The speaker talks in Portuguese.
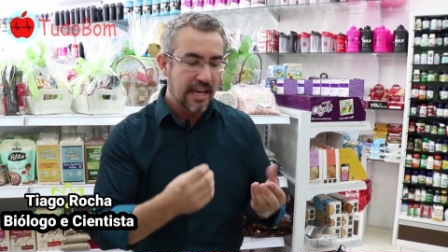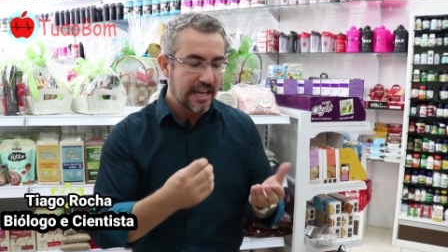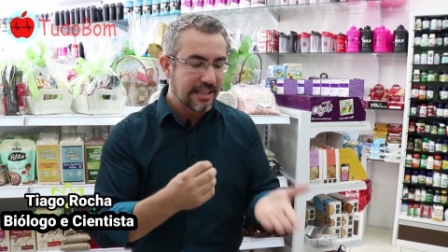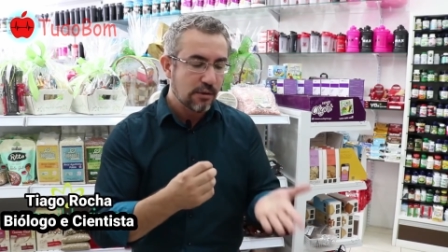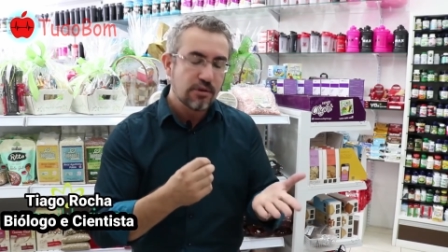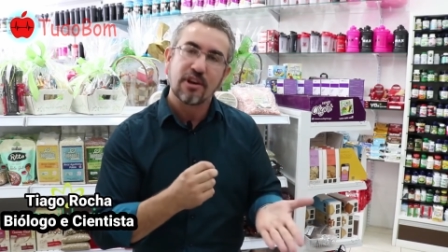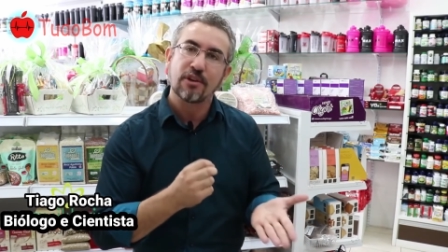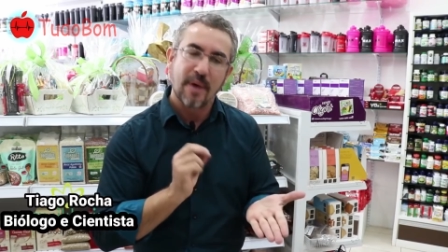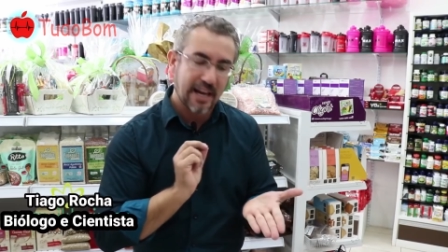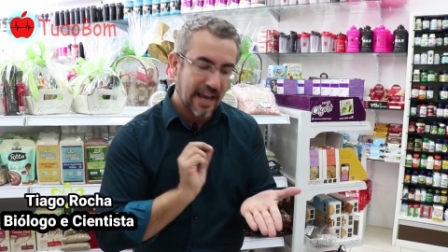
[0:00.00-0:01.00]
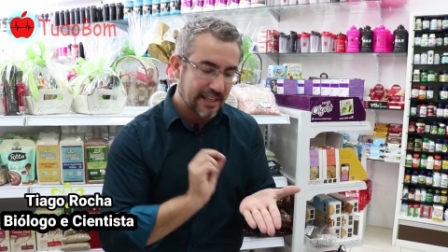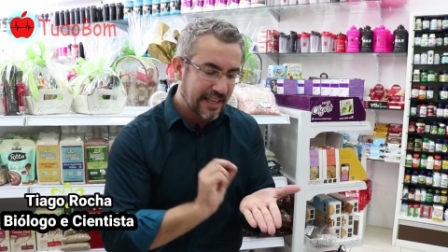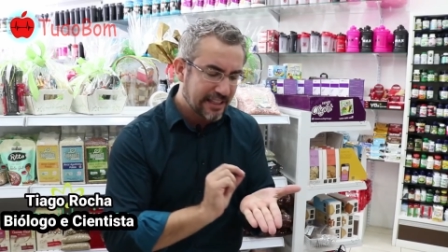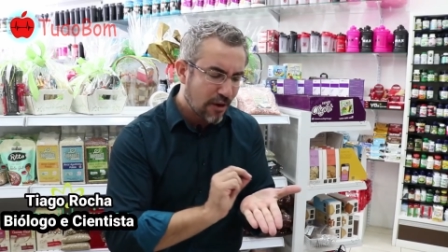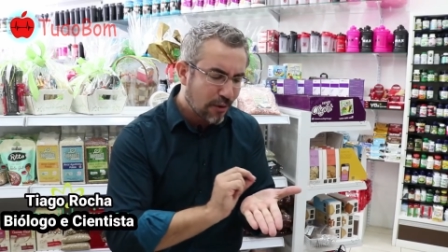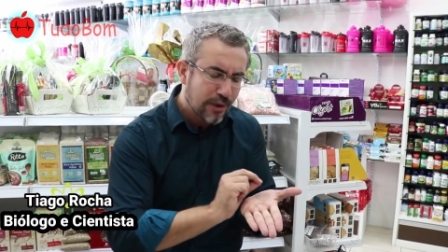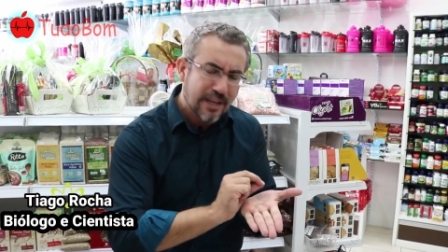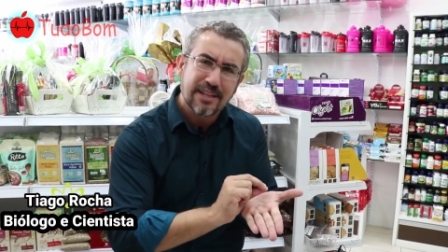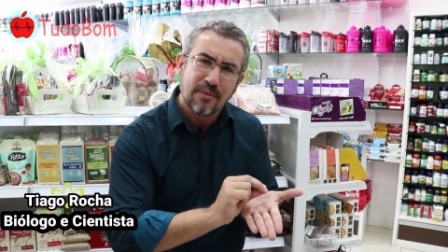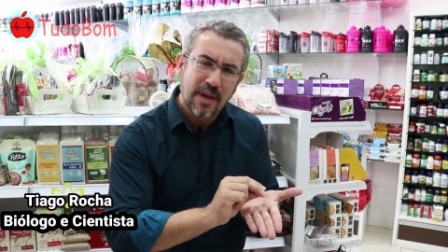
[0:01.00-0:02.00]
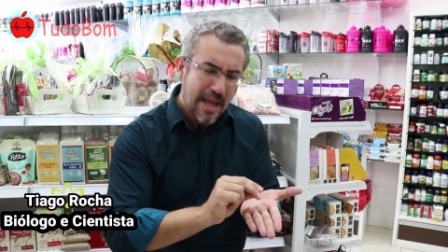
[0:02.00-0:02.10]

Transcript: Então o sal do Himalaia tem que ter uma coloração